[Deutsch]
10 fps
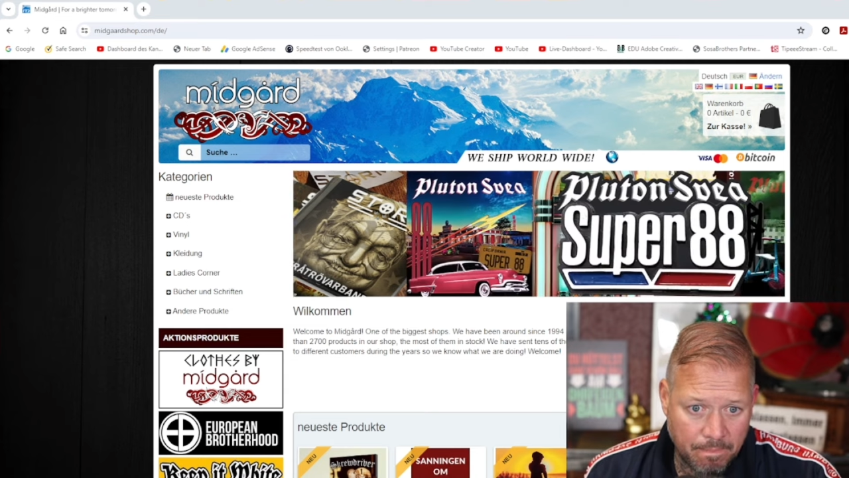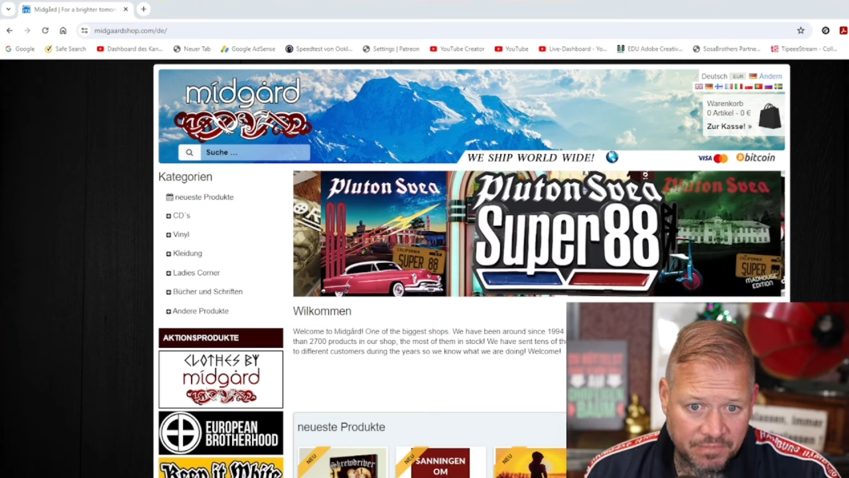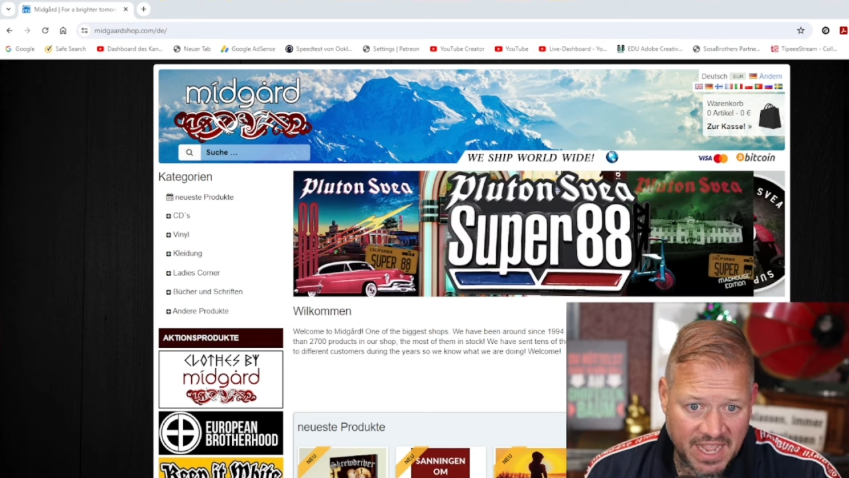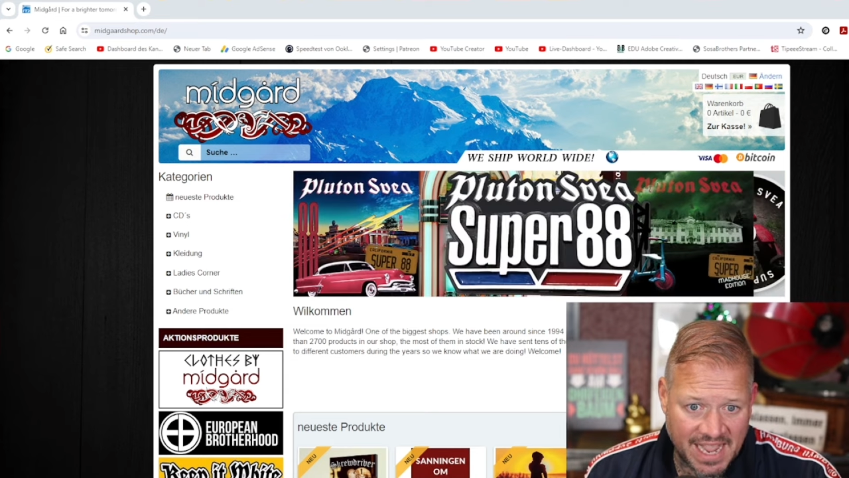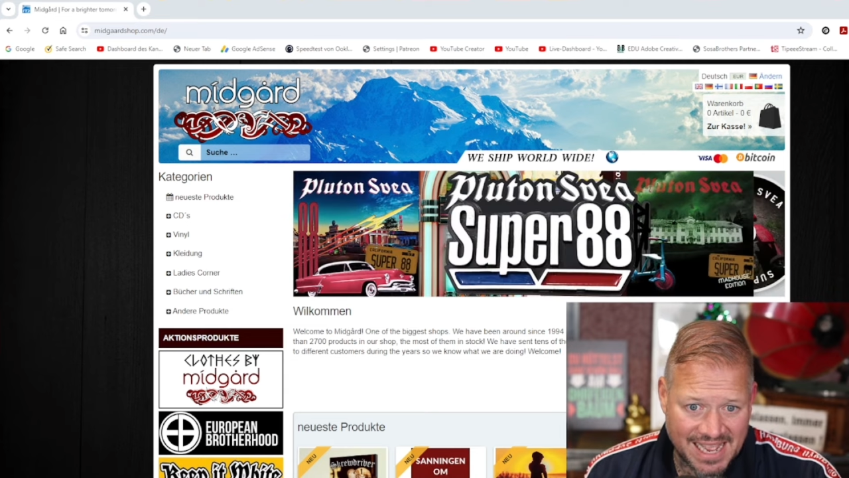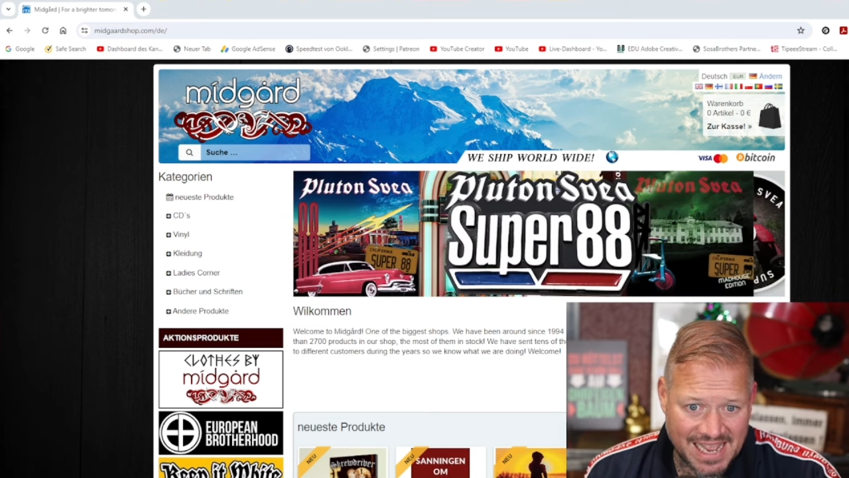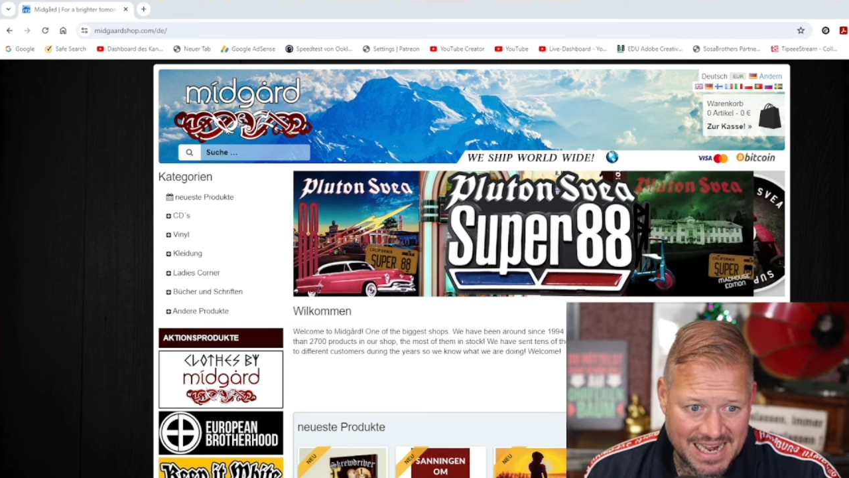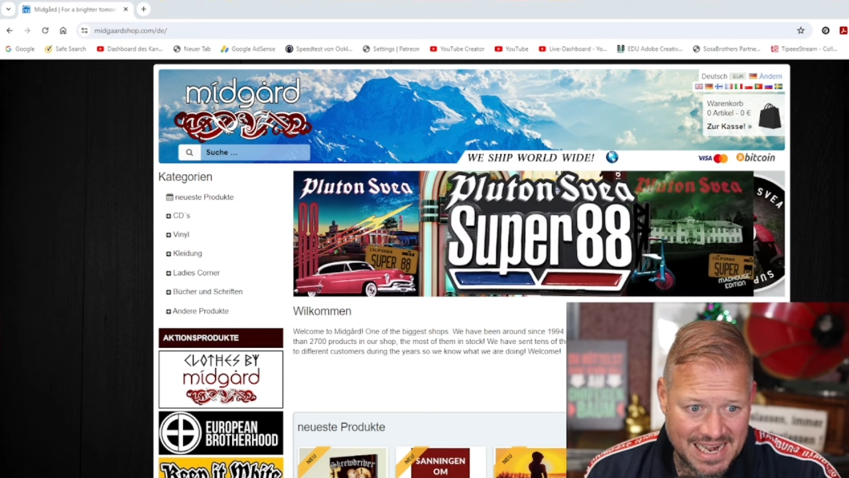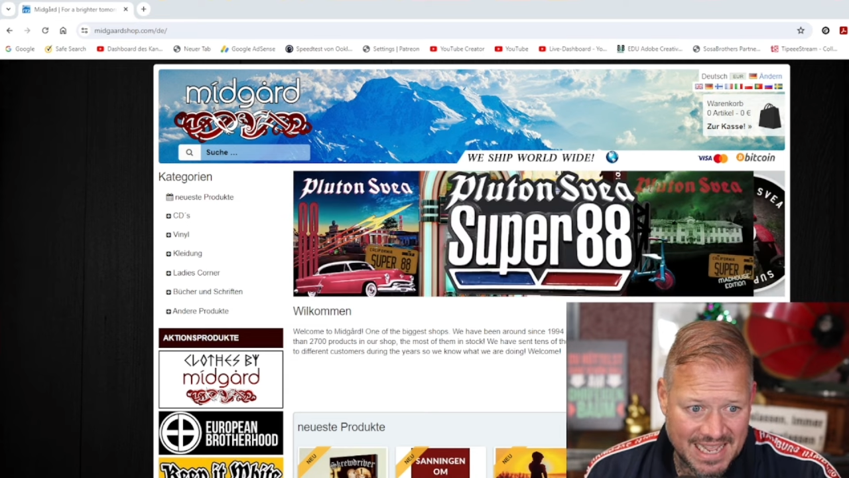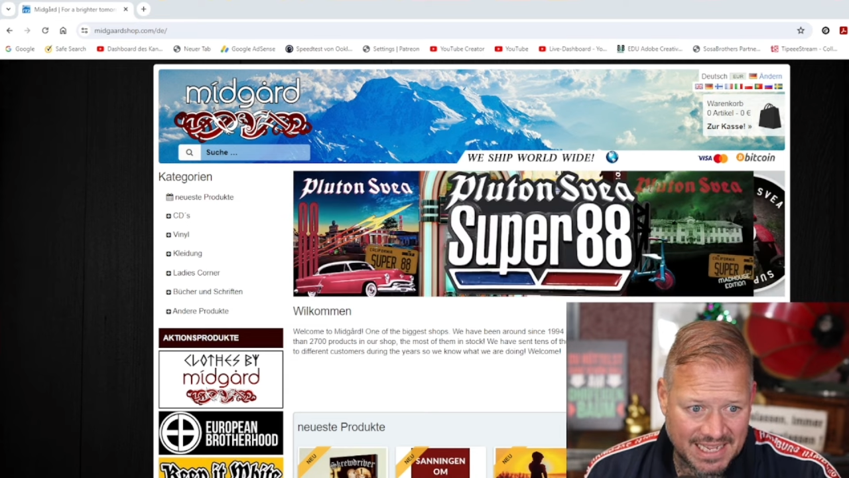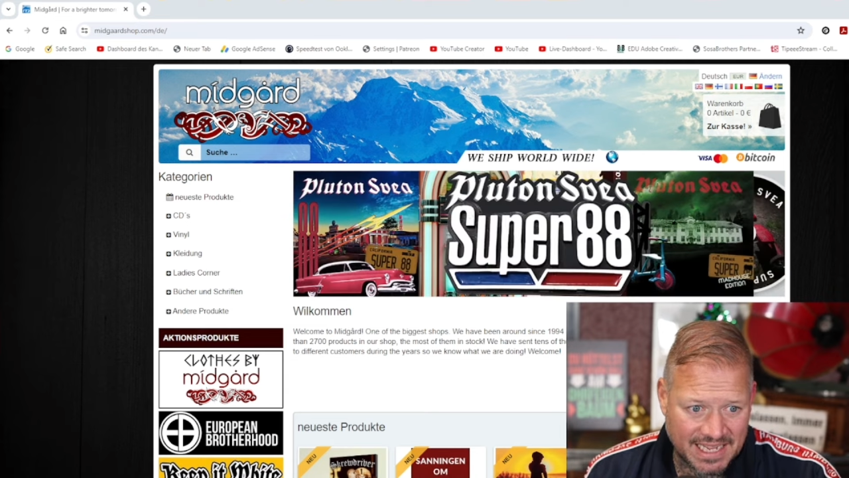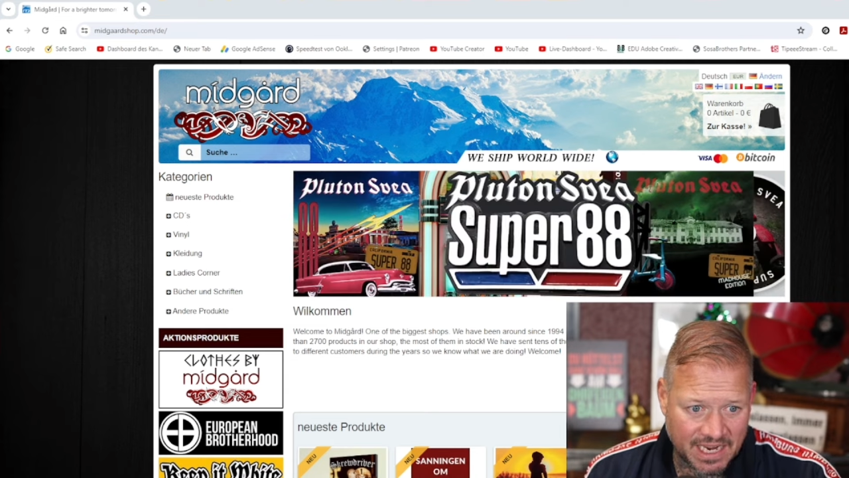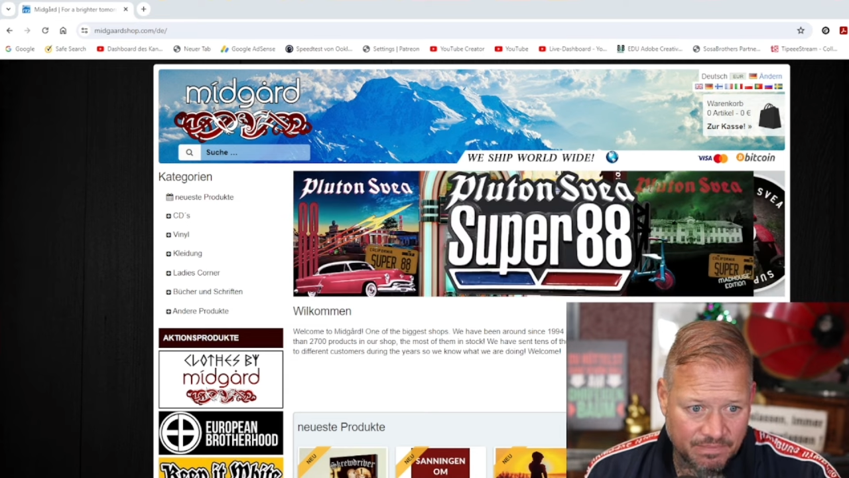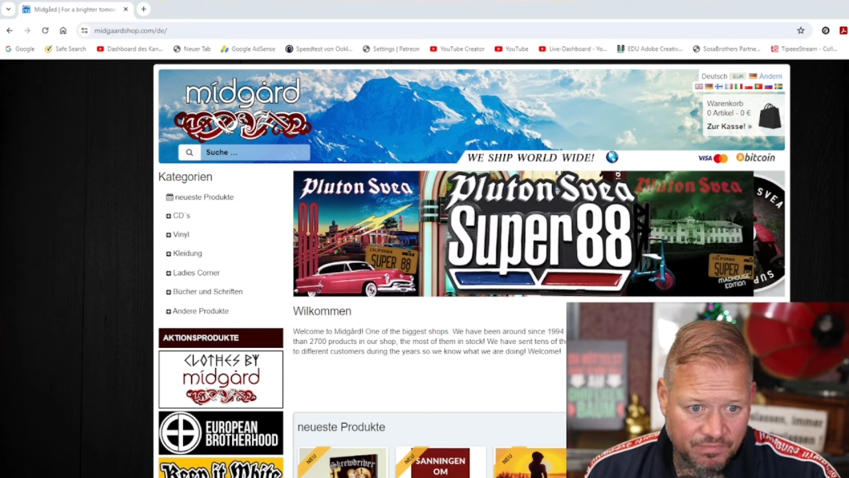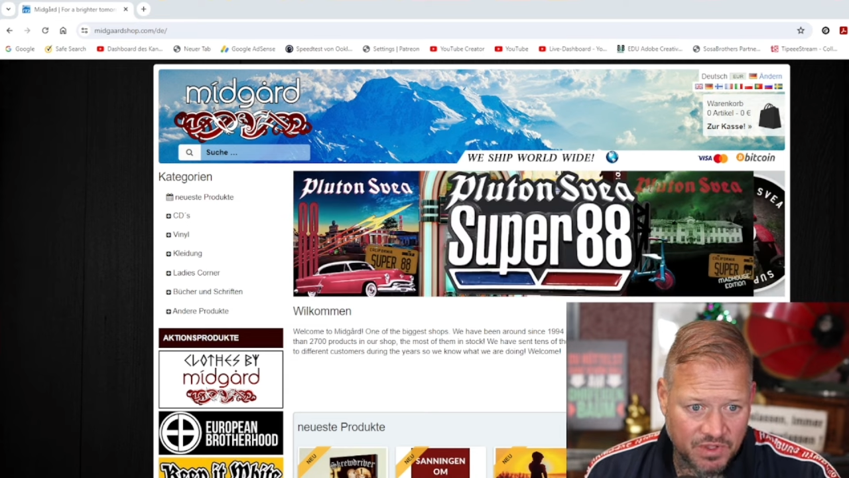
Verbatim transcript: der Linken.